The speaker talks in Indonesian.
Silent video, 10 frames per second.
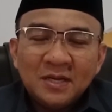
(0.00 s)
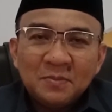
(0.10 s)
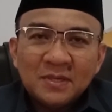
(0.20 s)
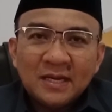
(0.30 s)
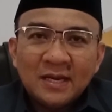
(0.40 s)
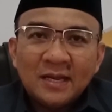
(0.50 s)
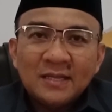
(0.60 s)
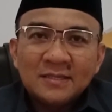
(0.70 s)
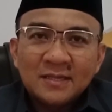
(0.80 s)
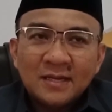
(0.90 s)
ini berjalan
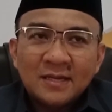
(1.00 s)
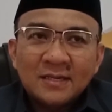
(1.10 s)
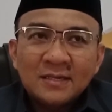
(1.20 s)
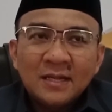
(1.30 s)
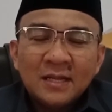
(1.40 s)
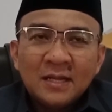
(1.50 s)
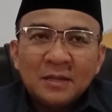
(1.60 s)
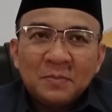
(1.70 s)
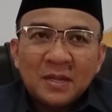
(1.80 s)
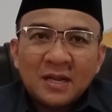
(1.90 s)
lancar.
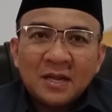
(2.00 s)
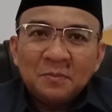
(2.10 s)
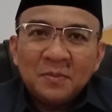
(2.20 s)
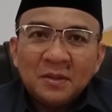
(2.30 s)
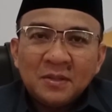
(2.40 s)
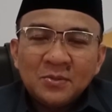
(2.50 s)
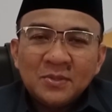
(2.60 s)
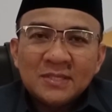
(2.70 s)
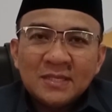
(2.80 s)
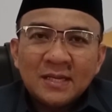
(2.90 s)
PKKMB itu
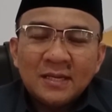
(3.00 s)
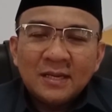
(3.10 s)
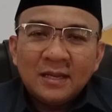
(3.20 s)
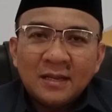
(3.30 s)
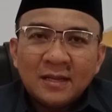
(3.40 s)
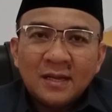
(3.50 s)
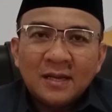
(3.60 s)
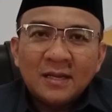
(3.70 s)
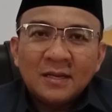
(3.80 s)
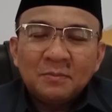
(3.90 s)
disingkat
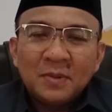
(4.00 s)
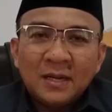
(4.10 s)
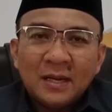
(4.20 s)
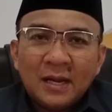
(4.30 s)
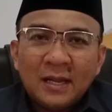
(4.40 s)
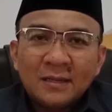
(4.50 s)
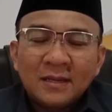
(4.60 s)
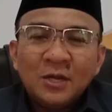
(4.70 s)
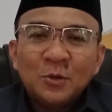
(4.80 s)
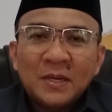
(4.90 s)
dengan pengenalan
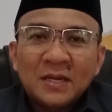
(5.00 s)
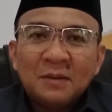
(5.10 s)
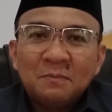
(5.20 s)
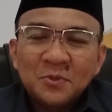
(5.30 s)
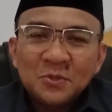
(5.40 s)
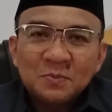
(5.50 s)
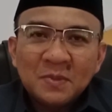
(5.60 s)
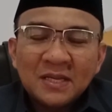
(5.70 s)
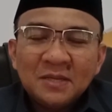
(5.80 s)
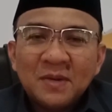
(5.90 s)
kehidupan
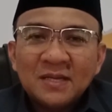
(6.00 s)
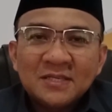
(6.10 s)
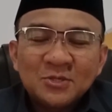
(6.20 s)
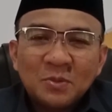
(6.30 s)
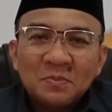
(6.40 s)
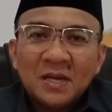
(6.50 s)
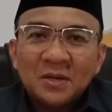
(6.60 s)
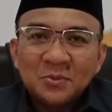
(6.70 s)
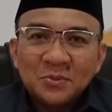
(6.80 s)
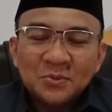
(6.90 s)
kampus bagi mahasiswa
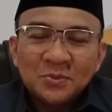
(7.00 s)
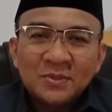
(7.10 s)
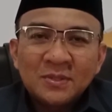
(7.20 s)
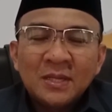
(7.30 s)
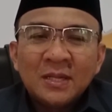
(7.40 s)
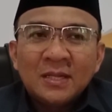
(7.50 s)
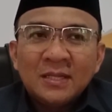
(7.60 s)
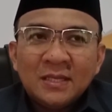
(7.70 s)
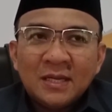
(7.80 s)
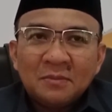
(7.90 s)
baru
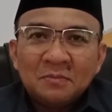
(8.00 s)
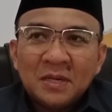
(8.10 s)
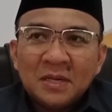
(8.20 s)
yang